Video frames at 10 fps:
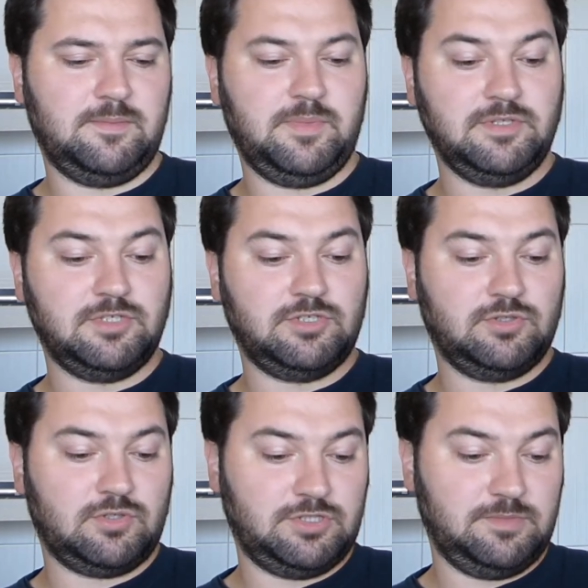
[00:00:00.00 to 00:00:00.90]

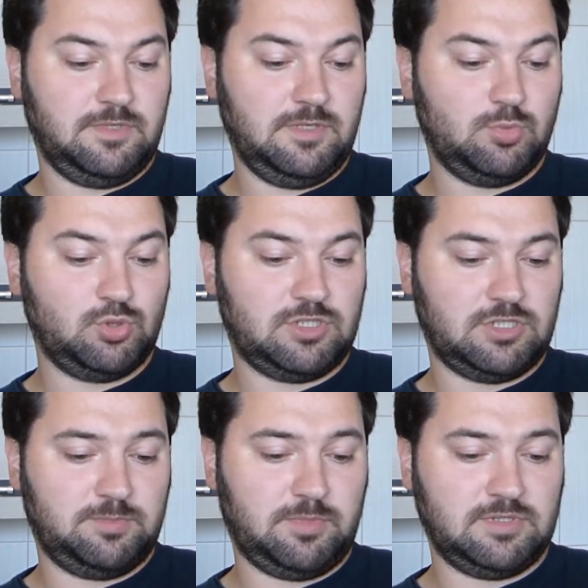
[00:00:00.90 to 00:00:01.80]
58 IBU,
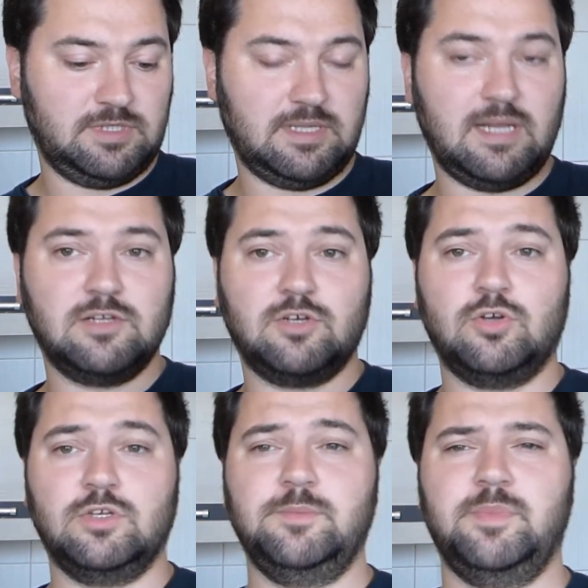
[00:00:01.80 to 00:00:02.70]
6%
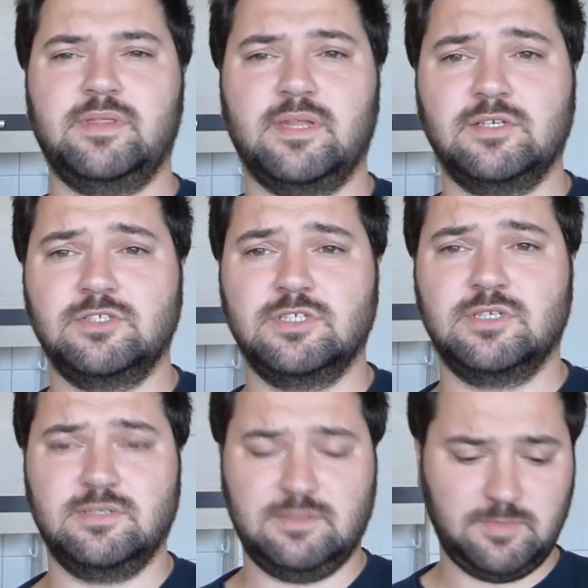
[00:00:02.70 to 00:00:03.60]
alko i 15%
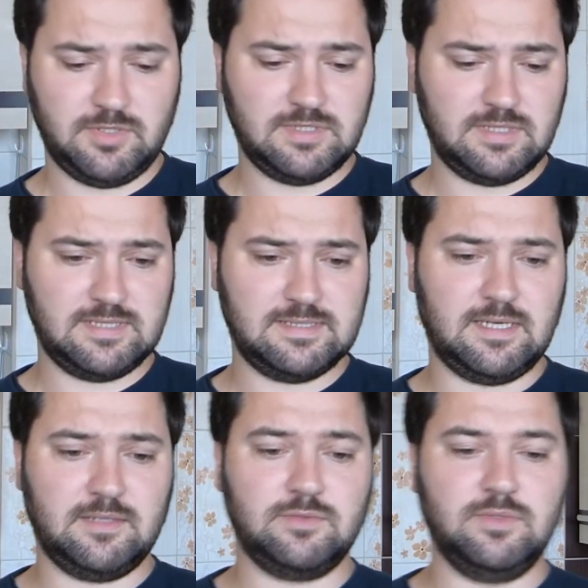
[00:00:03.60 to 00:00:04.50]

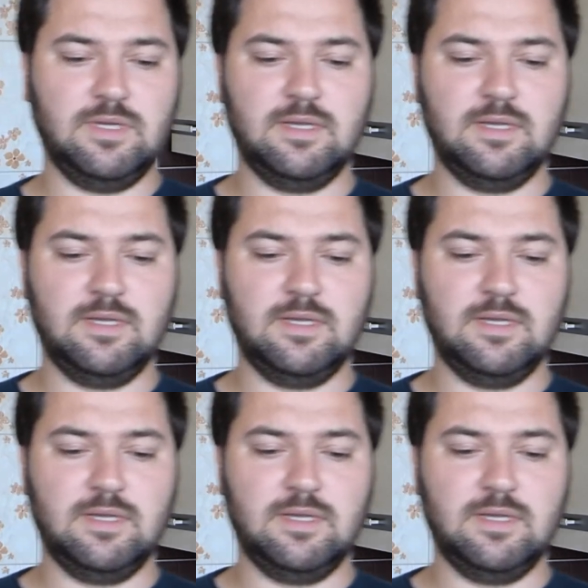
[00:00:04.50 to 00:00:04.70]
ekstraktu.